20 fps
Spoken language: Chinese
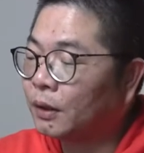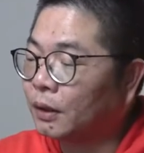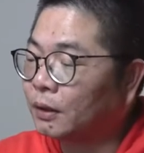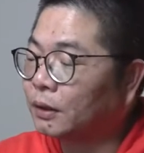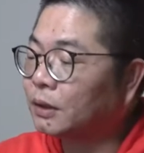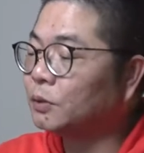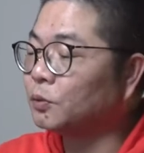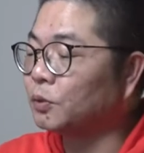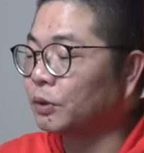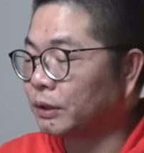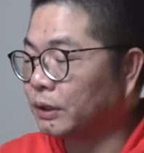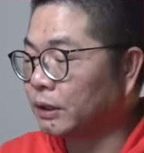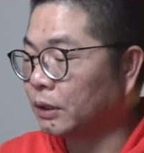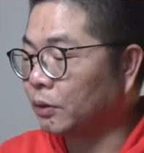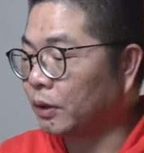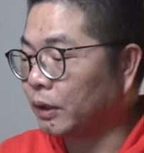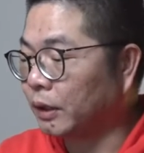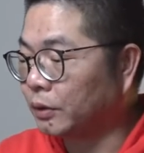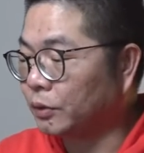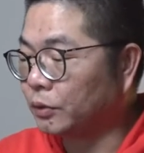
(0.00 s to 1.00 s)
那第五个阶
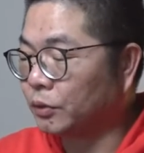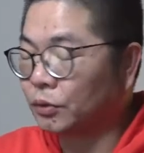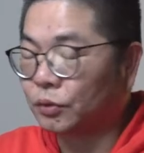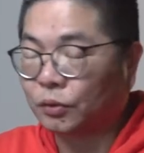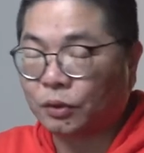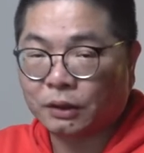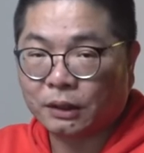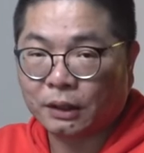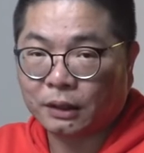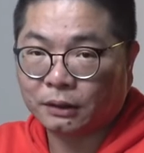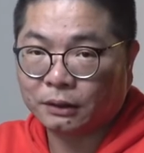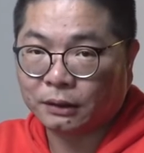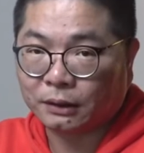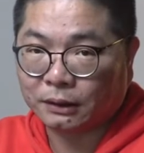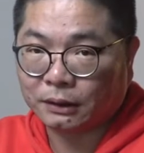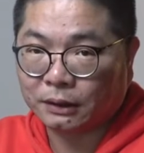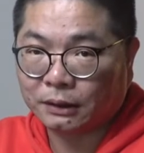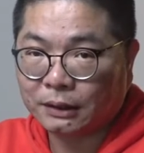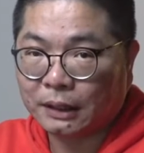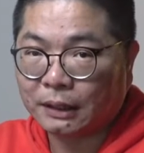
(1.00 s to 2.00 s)
段呢，就是说当
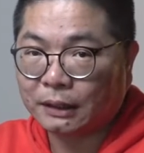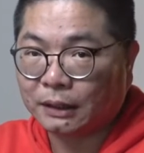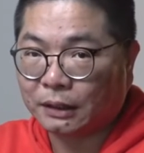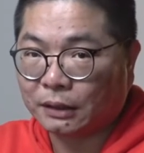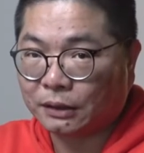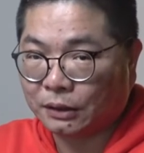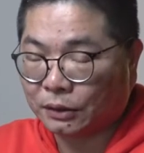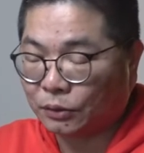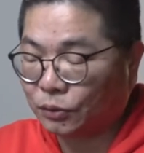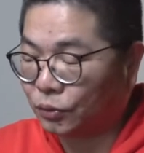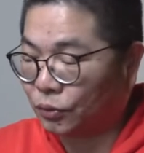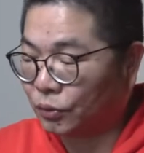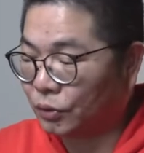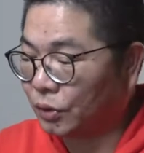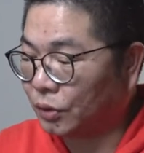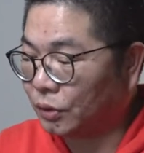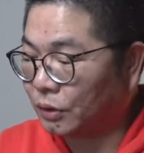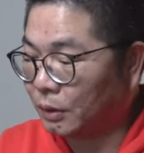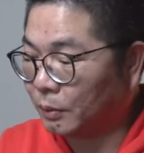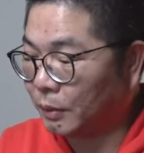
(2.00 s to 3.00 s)
整一个站点成熟的
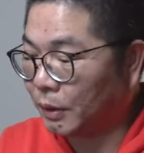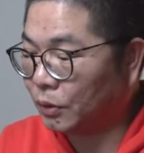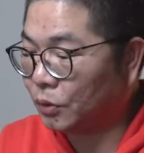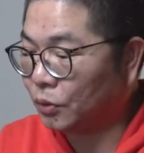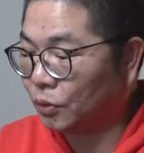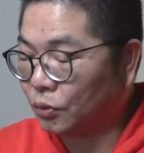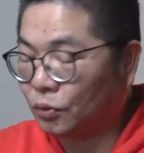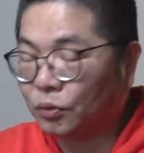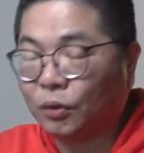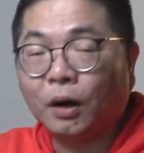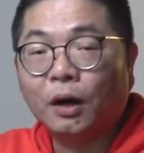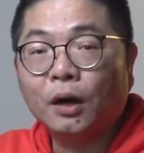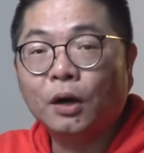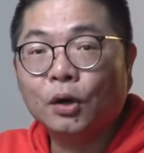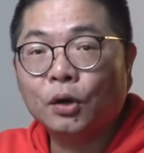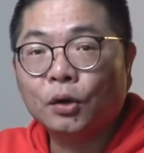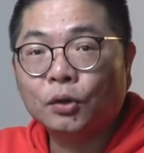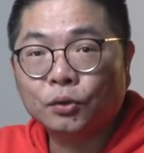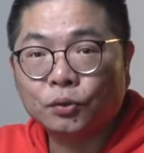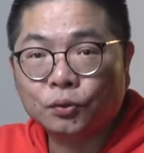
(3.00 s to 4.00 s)
时候，怎么去做
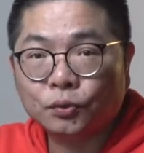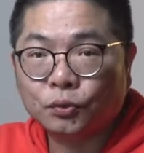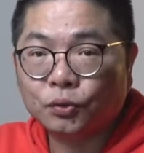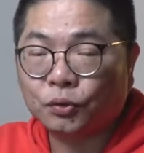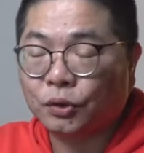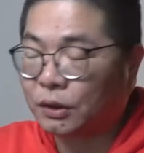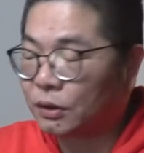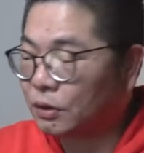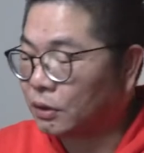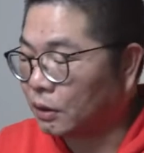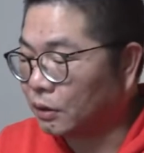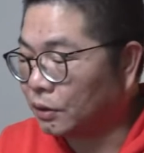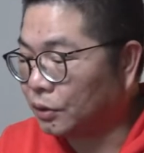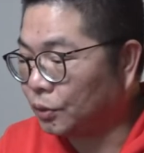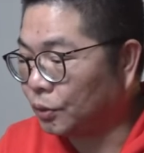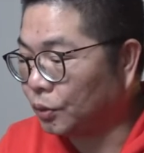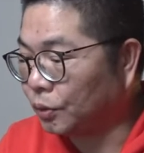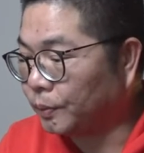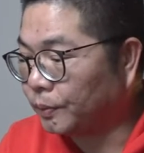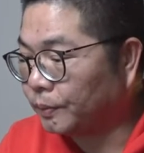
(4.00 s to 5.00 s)
数据的智能
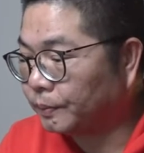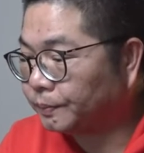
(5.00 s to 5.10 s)
驱动。